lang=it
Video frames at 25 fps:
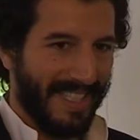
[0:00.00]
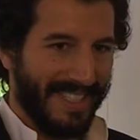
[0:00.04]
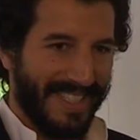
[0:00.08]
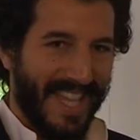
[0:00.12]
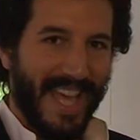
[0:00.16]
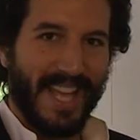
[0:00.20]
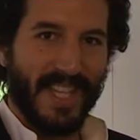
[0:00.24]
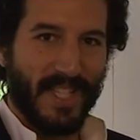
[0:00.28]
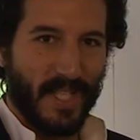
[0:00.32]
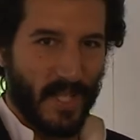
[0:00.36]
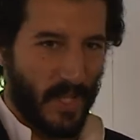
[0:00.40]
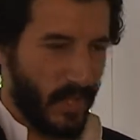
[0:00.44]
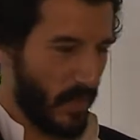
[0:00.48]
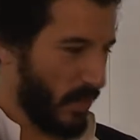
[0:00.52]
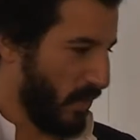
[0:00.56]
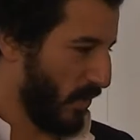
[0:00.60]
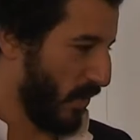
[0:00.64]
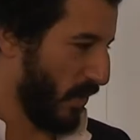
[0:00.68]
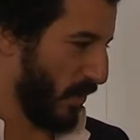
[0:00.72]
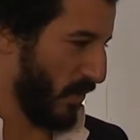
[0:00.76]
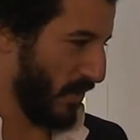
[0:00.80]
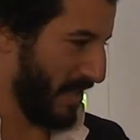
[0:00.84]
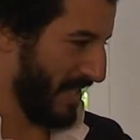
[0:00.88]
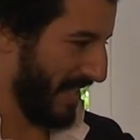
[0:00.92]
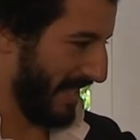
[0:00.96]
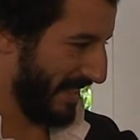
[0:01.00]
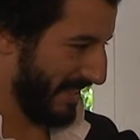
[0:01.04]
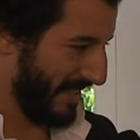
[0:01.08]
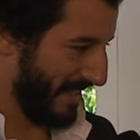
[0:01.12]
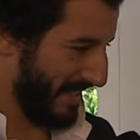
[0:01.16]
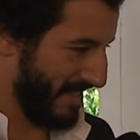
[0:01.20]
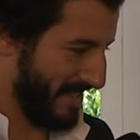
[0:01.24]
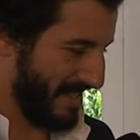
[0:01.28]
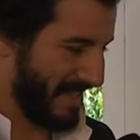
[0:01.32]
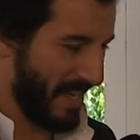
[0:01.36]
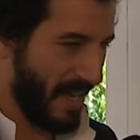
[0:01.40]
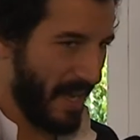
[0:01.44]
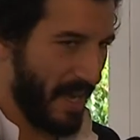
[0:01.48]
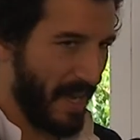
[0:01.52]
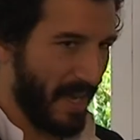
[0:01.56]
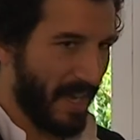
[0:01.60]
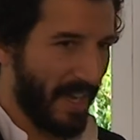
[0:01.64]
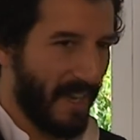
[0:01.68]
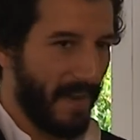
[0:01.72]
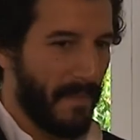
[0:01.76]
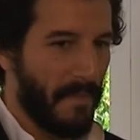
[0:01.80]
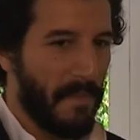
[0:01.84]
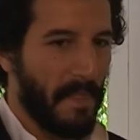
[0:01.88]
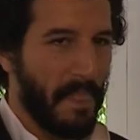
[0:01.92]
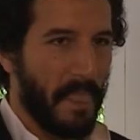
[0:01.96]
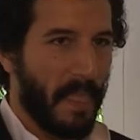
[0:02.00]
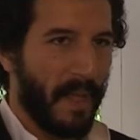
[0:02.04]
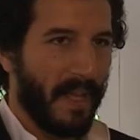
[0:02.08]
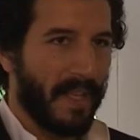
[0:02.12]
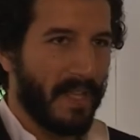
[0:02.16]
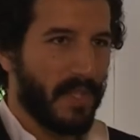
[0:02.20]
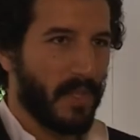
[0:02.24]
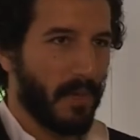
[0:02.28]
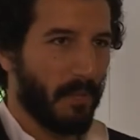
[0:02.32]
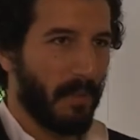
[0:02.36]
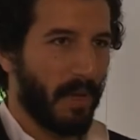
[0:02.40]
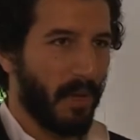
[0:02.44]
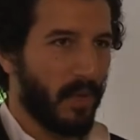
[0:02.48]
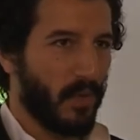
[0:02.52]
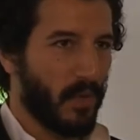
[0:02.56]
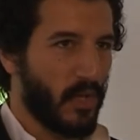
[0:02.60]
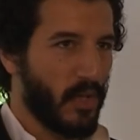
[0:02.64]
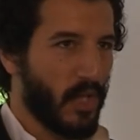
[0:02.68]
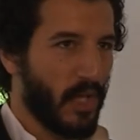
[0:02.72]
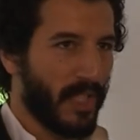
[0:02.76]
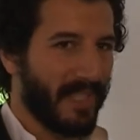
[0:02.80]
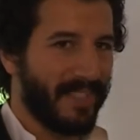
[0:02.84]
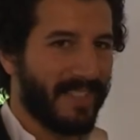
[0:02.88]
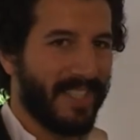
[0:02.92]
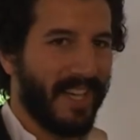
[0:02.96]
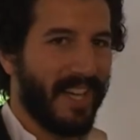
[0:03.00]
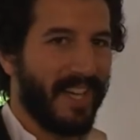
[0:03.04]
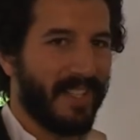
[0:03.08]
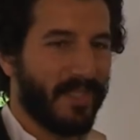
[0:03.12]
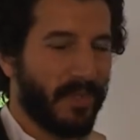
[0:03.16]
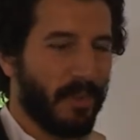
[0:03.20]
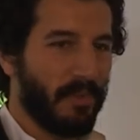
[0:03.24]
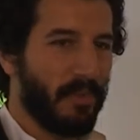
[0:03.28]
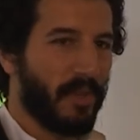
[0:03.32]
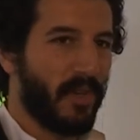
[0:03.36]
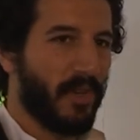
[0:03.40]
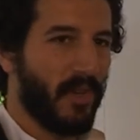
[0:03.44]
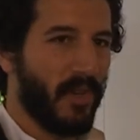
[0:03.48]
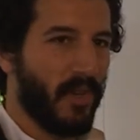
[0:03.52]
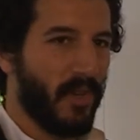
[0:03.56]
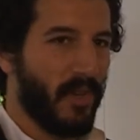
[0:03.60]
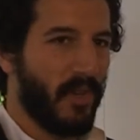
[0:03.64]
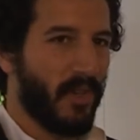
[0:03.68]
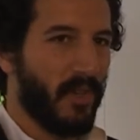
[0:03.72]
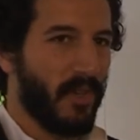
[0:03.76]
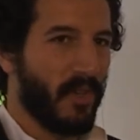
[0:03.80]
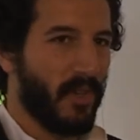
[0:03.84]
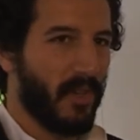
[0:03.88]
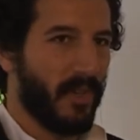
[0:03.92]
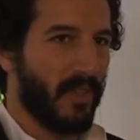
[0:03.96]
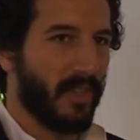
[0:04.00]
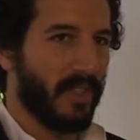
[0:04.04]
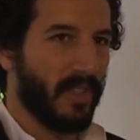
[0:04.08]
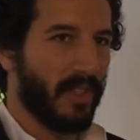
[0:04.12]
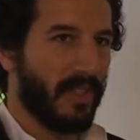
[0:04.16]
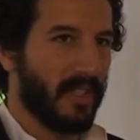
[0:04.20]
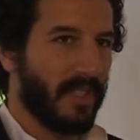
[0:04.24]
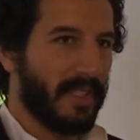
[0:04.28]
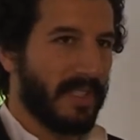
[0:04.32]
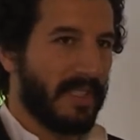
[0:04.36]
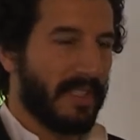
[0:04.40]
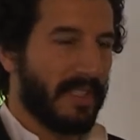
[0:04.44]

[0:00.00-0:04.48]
denso nonostante sia insomma, concentrato però